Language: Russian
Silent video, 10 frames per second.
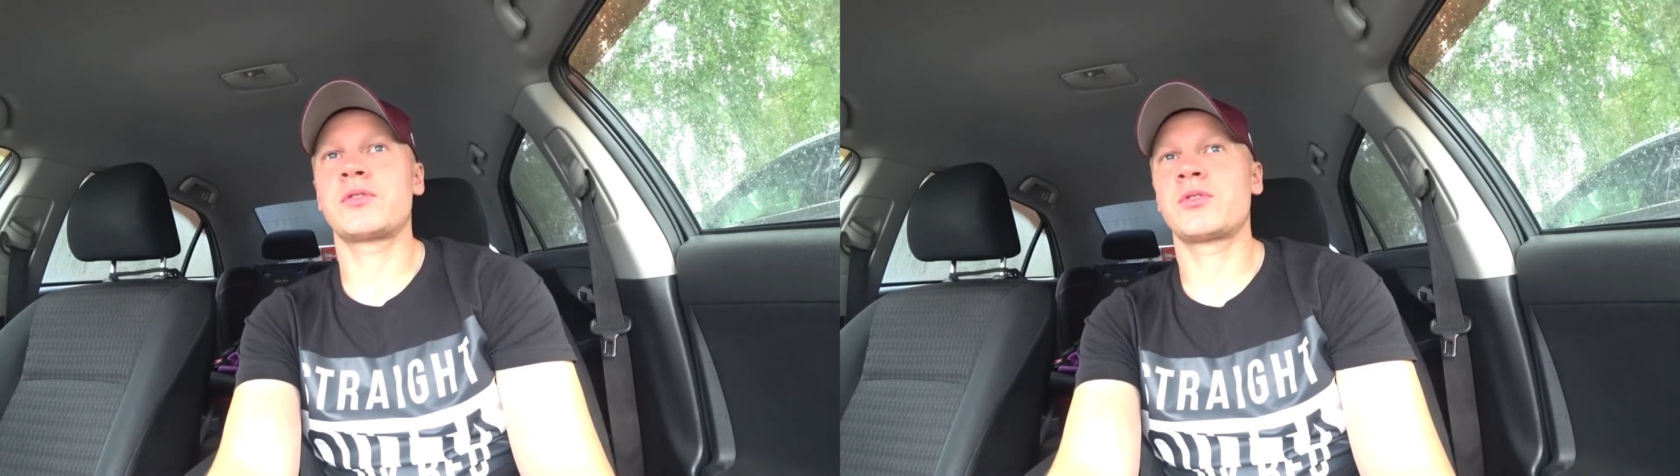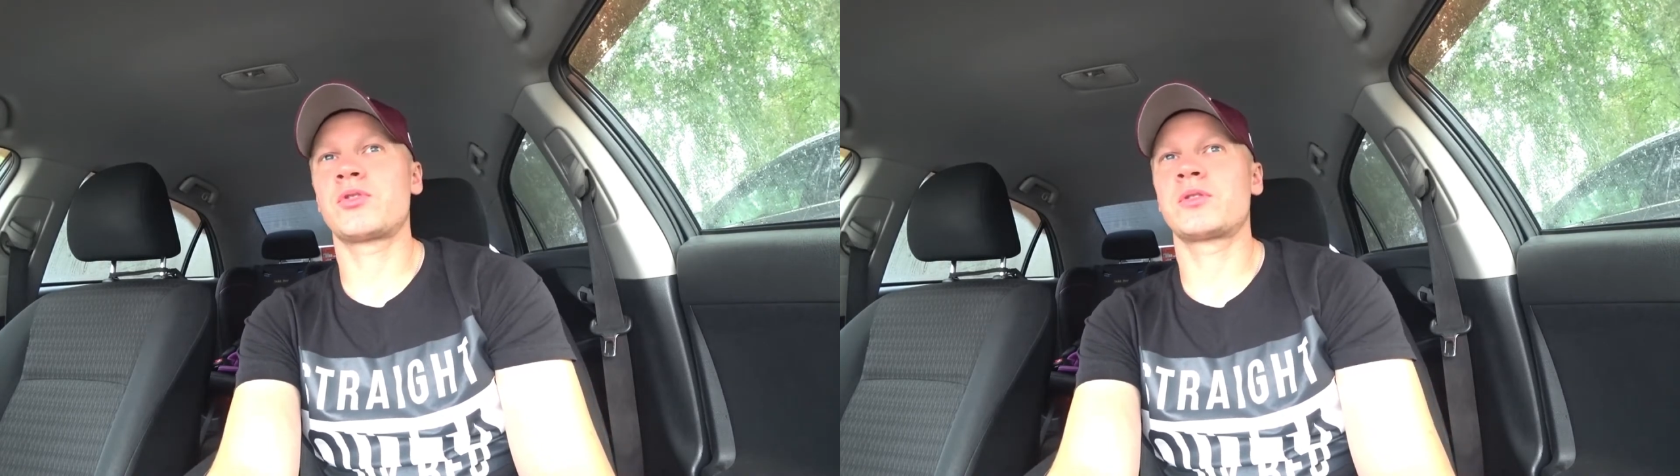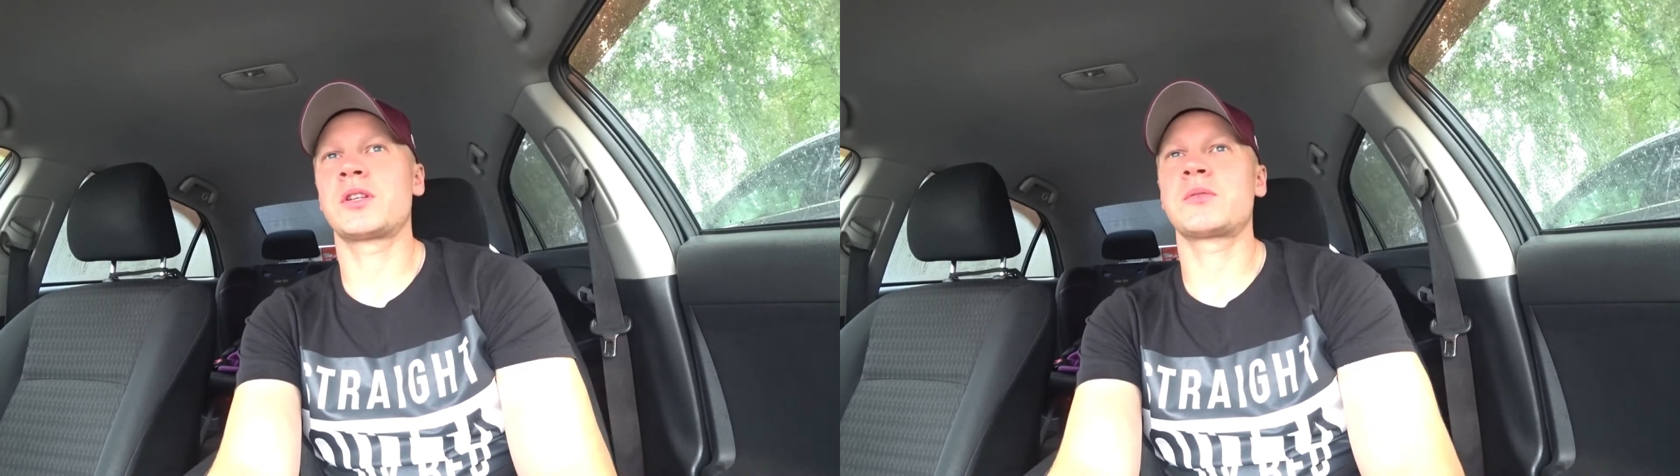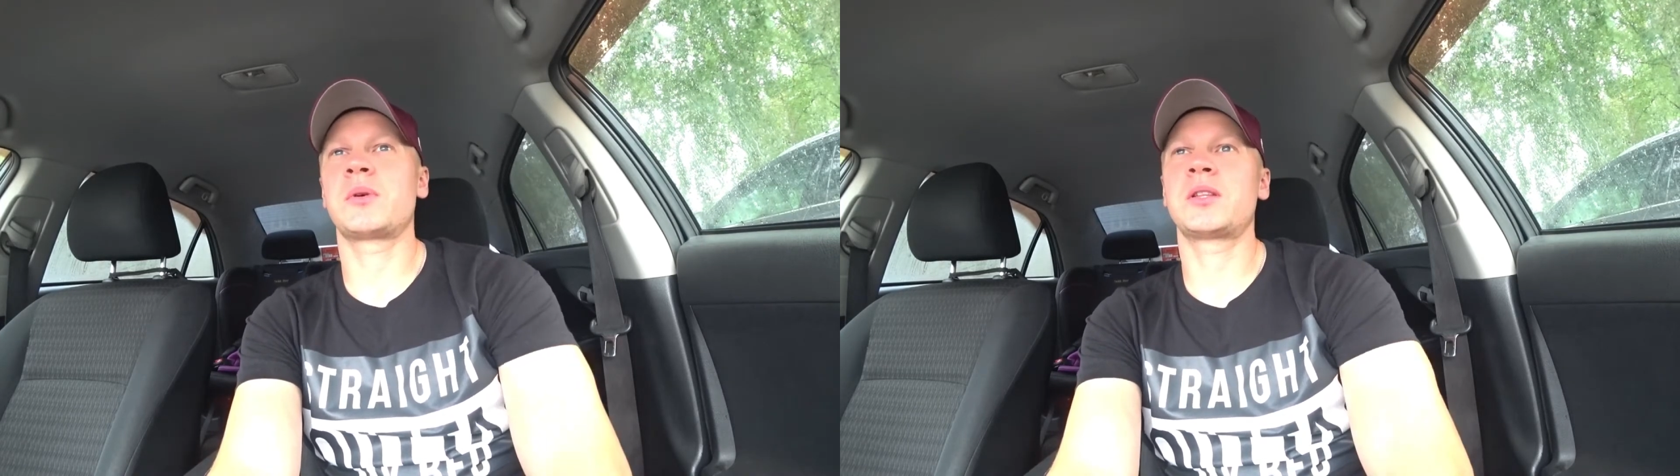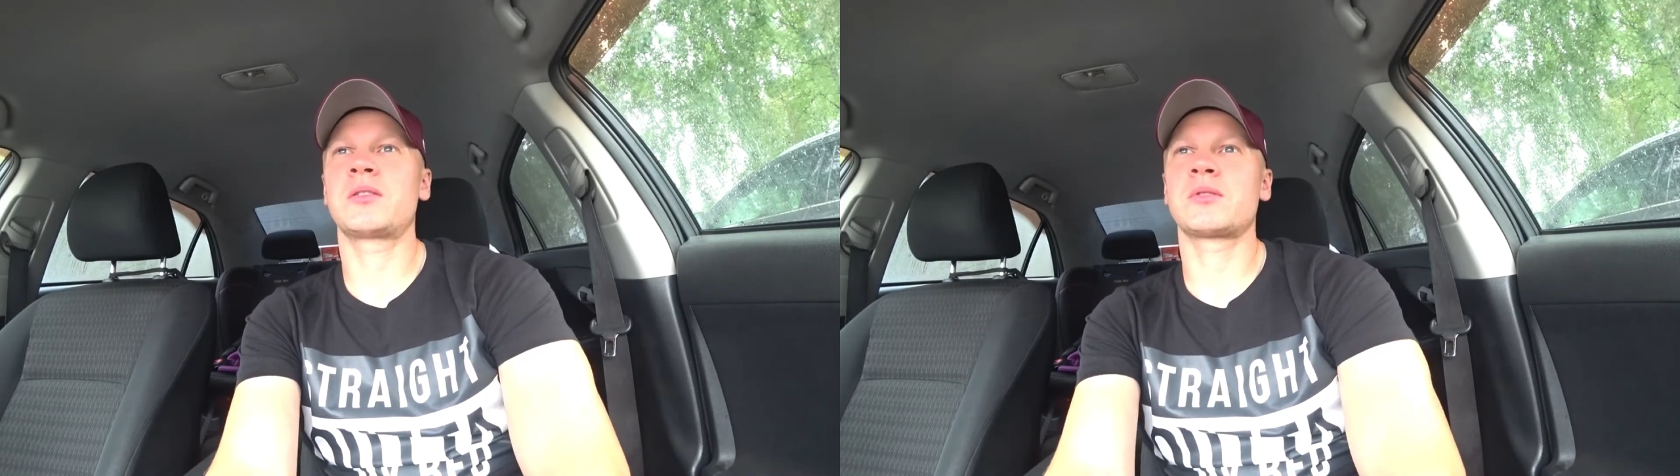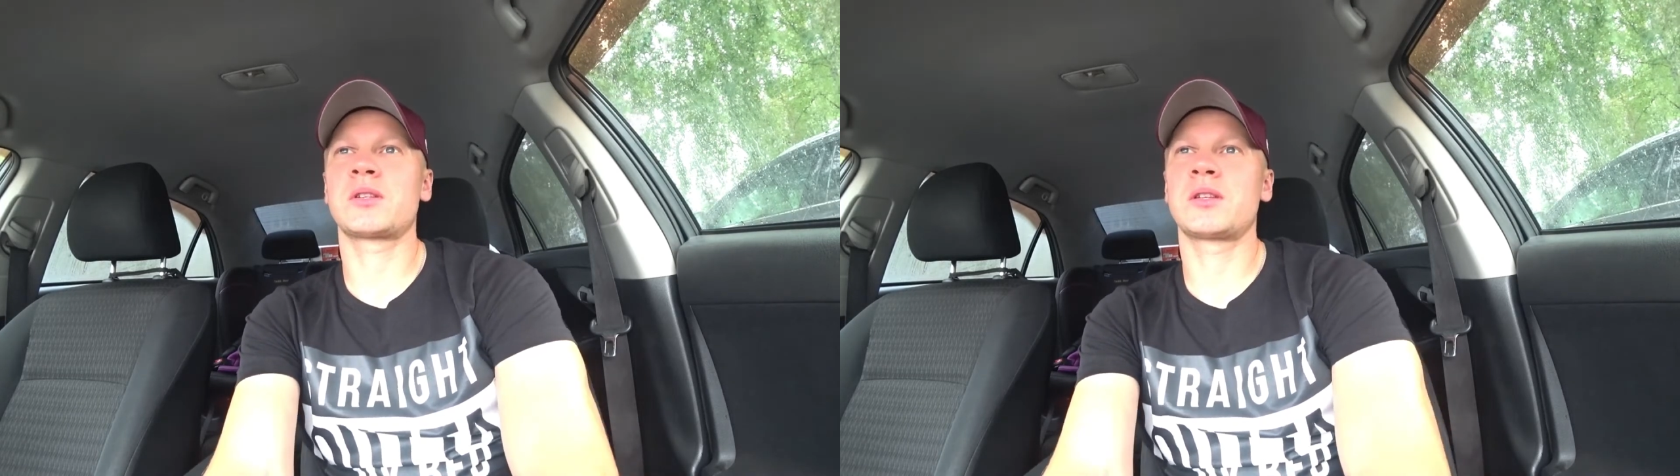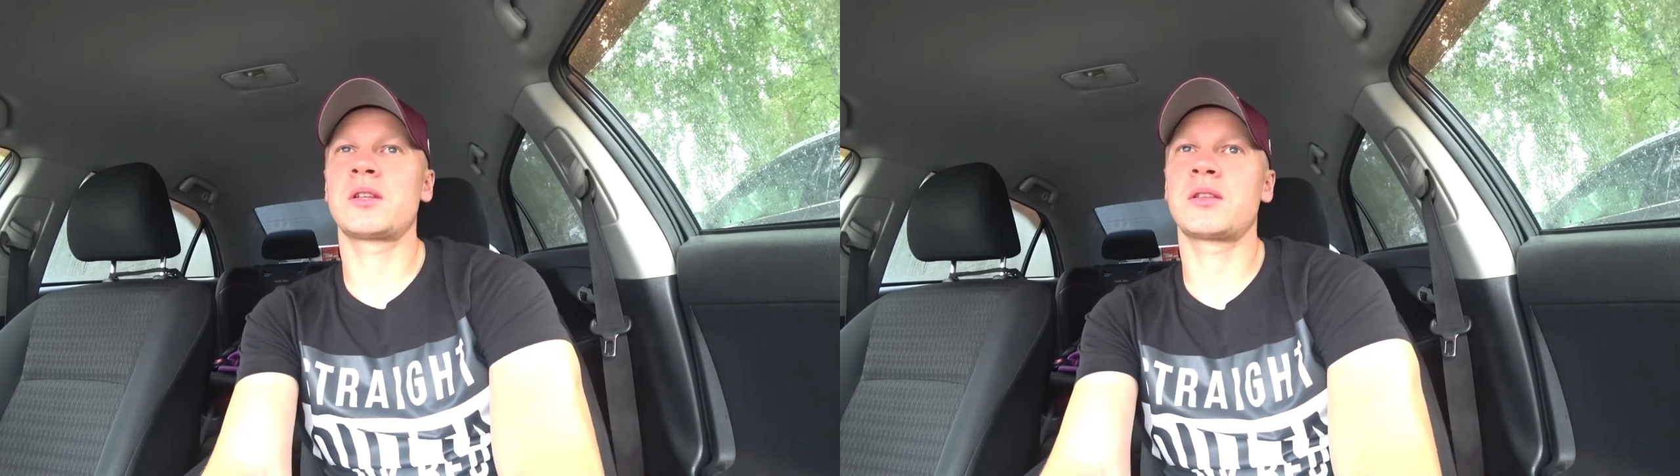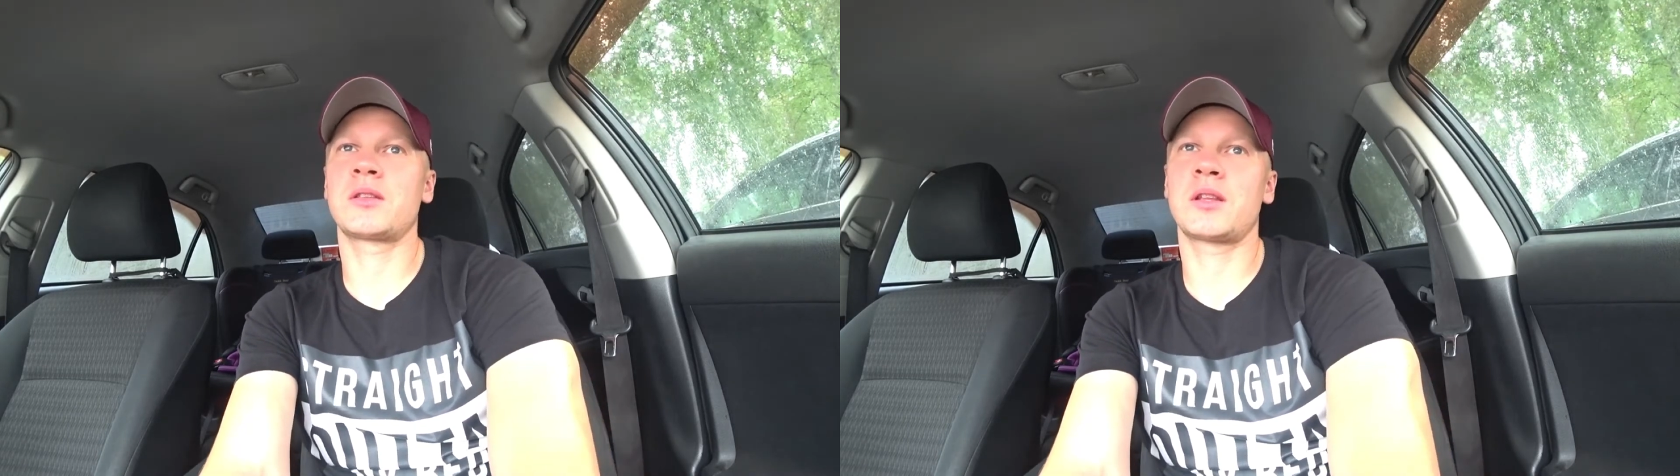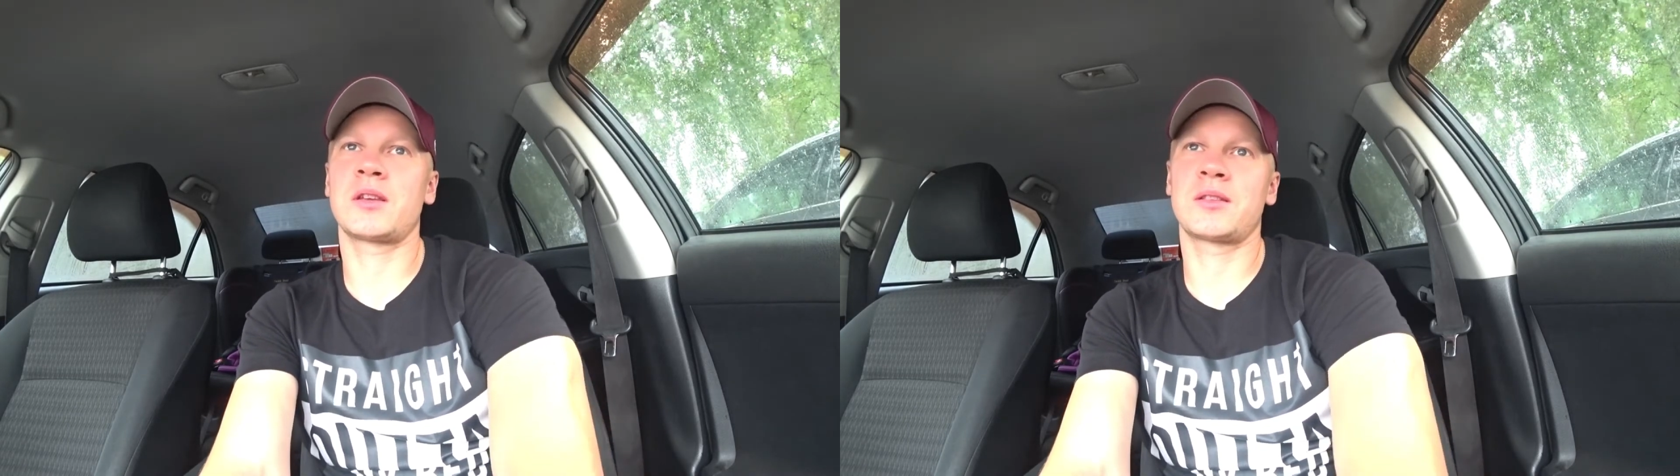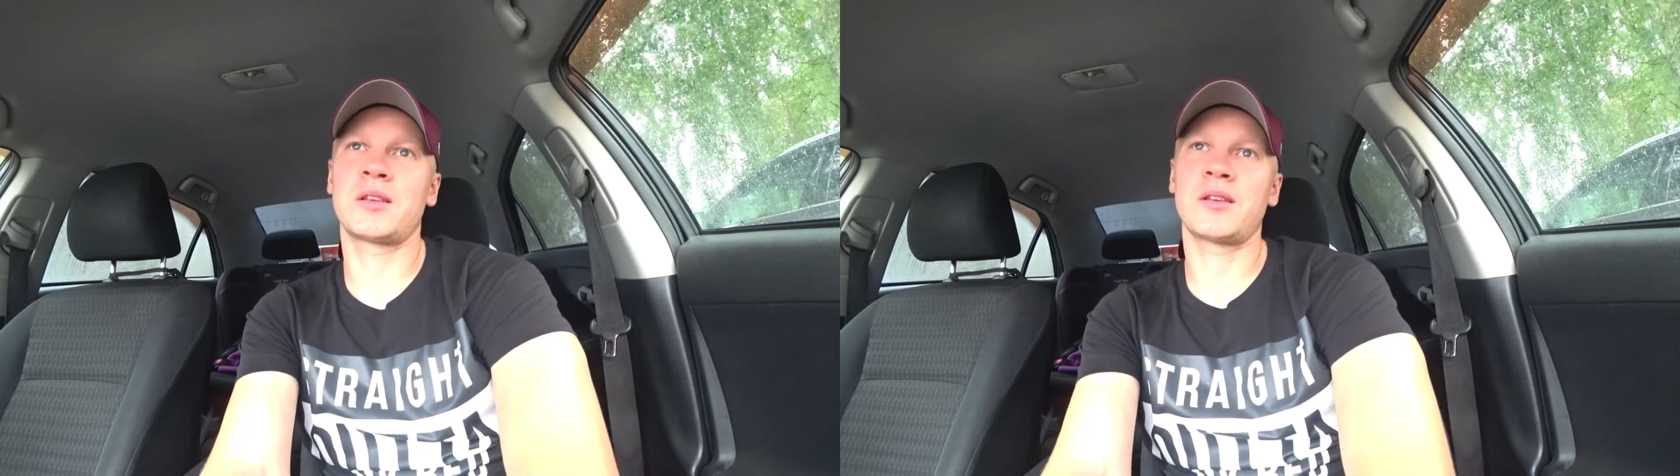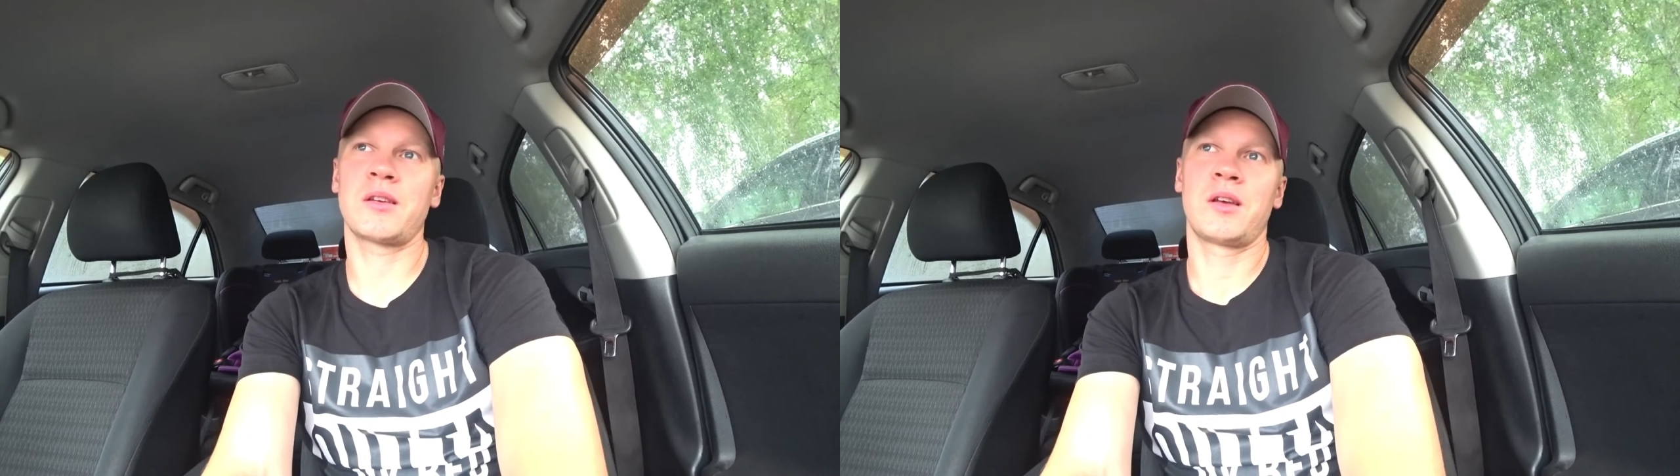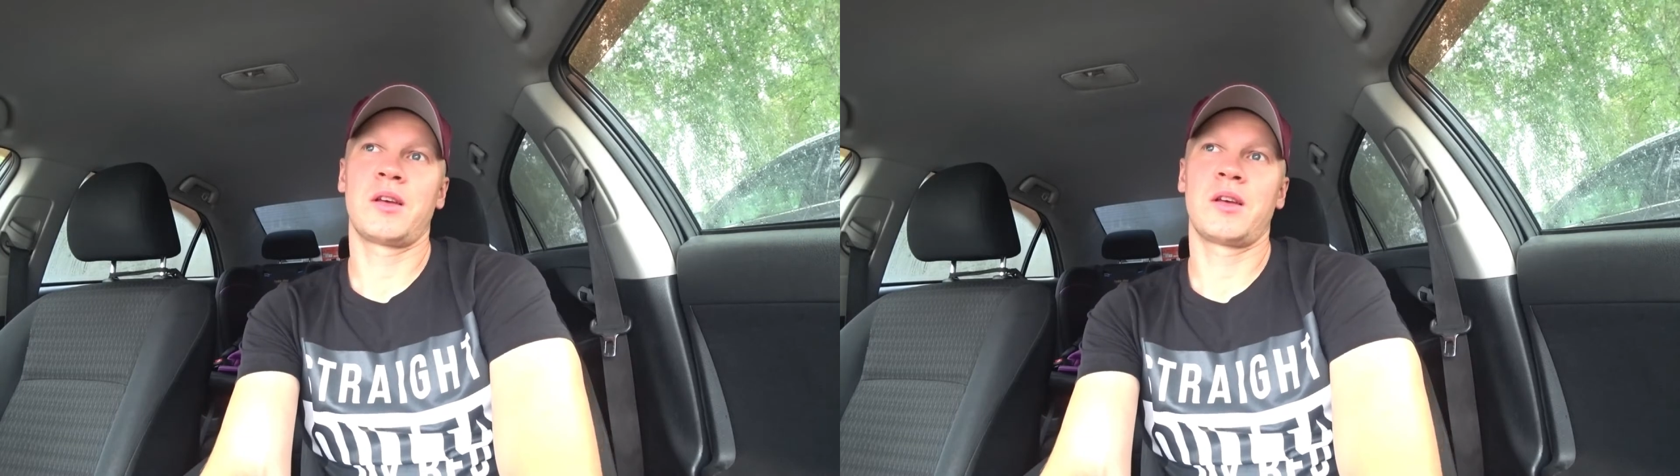все что-то засматривался на них, да и